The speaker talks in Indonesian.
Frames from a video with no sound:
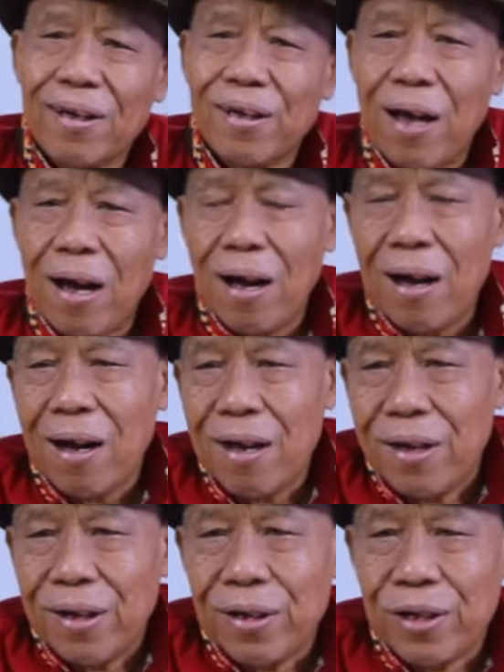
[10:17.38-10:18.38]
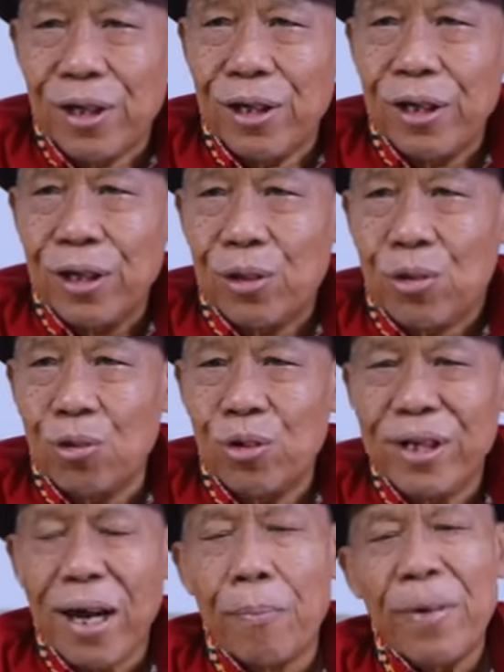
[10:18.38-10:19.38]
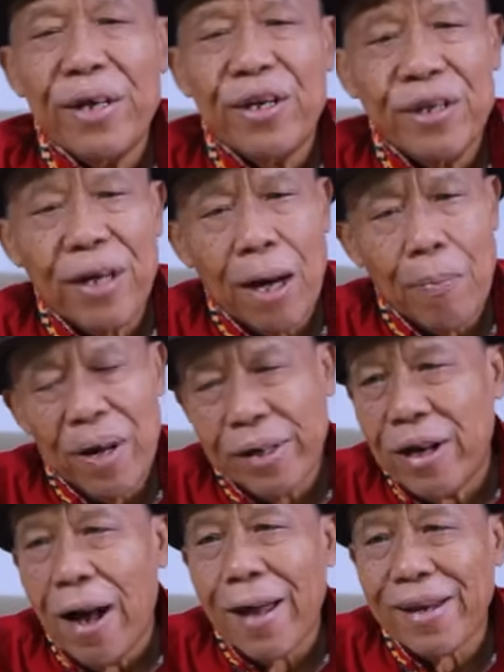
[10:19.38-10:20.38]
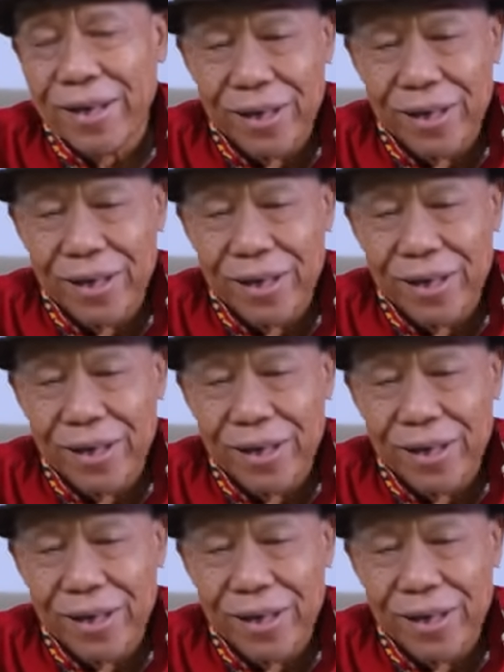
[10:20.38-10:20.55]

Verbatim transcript: Nah di dunia media pada hari